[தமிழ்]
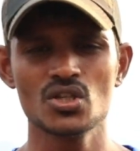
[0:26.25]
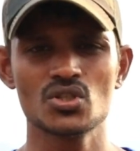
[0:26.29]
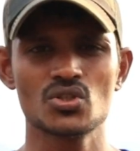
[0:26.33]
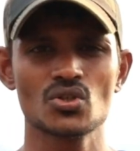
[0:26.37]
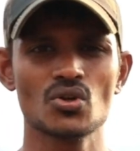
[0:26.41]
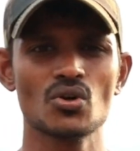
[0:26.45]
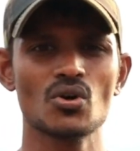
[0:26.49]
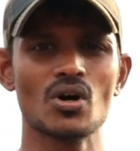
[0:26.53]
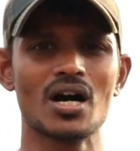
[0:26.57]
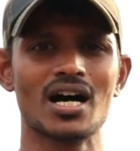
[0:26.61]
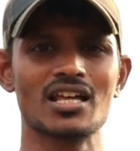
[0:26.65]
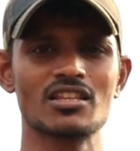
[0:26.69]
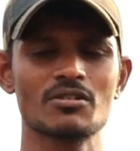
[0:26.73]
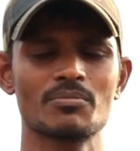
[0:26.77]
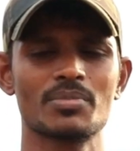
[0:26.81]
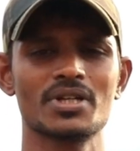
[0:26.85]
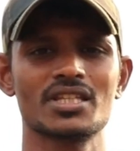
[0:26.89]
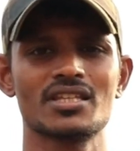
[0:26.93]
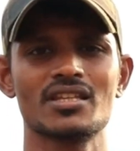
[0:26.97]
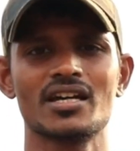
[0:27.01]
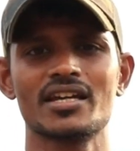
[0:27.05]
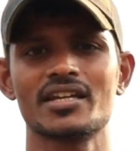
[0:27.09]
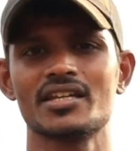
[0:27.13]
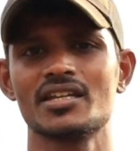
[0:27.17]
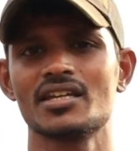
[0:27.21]
ஸோ அதை
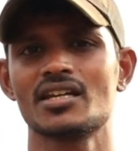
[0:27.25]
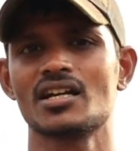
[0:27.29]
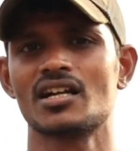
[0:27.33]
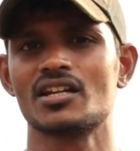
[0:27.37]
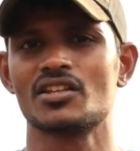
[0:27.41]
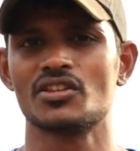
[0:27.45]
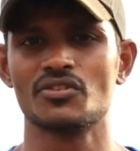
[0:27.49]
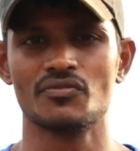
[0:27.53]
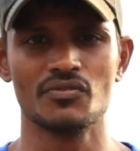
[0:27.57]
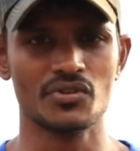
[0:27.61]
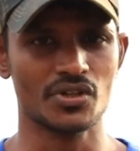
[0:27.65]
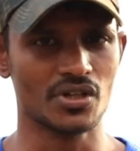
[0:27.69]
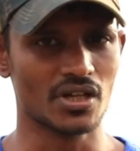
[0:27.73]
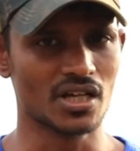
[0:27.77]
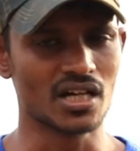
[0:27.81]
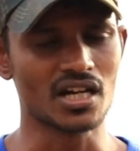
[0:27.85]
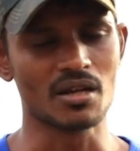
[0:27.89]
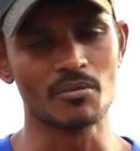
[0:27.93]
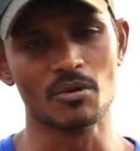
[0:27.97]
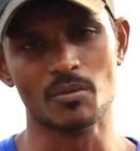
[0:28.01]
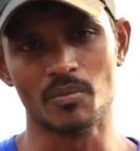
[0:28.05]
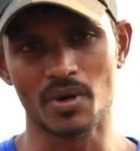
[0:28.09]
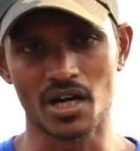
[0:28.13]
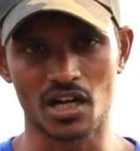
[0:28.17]
பற்றி தான் இன்றைக்கான இந்த வீடியோவில் நம்ம